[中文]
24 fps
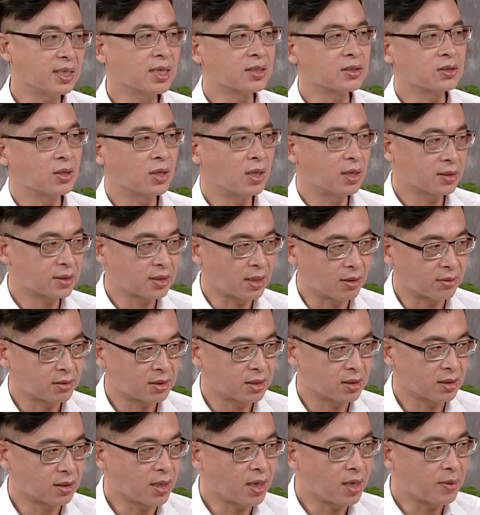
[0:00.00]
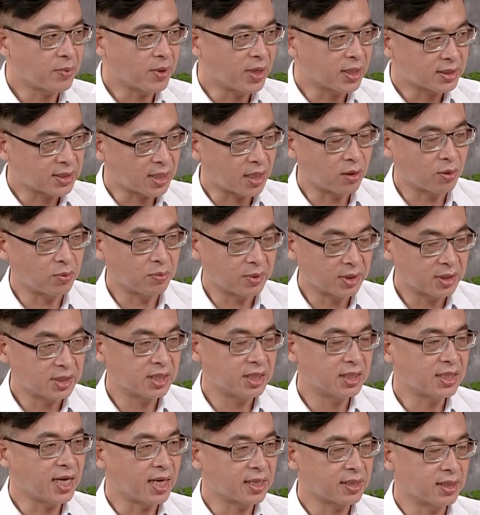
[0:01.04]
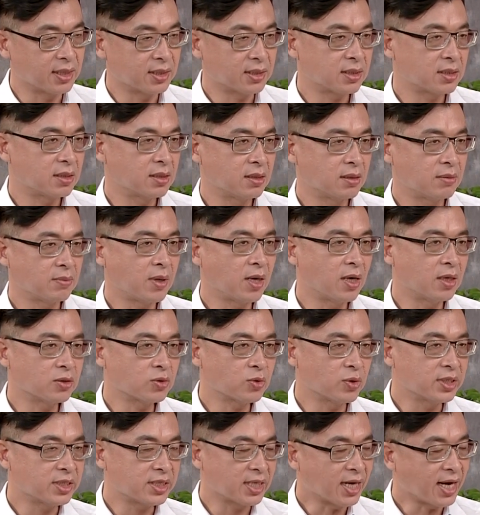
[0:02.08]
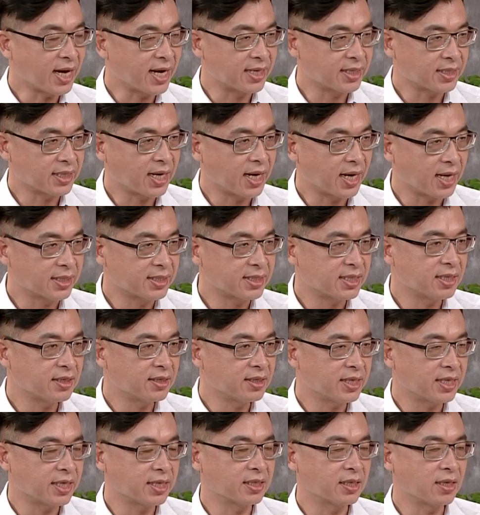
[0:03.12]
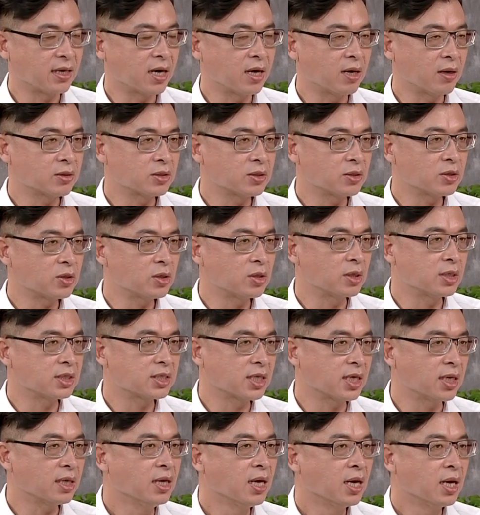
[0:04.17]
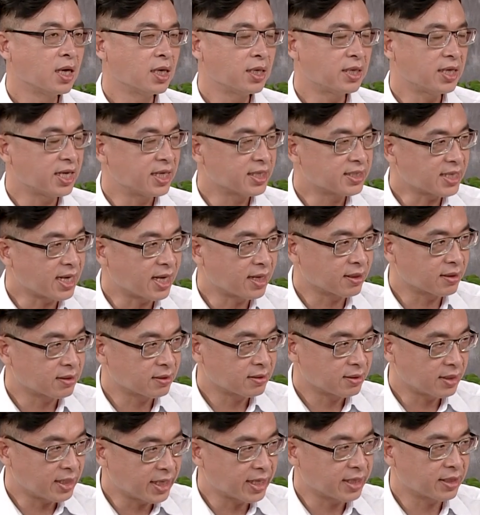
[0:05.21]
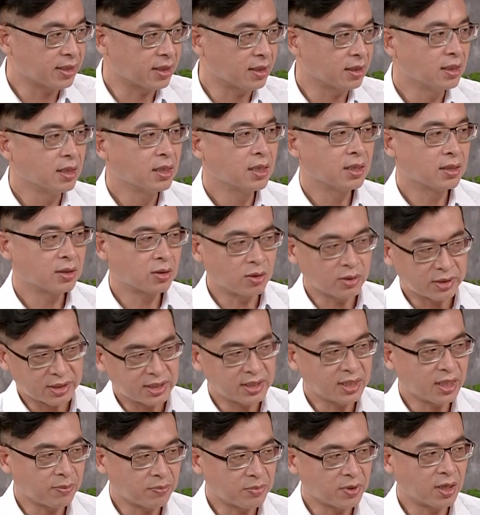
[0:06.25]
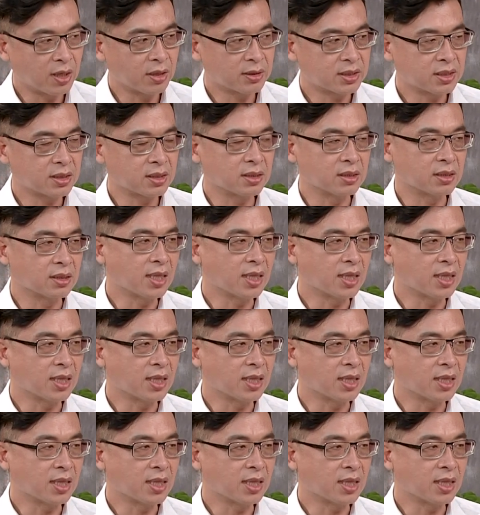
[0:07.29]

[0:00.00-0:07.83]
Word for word: 量就要少吃。刚刚不刚讲我们鸡蛋也是，包括说一些海海鲜类的，还有这是一些内脏类的，都尽量不要吃。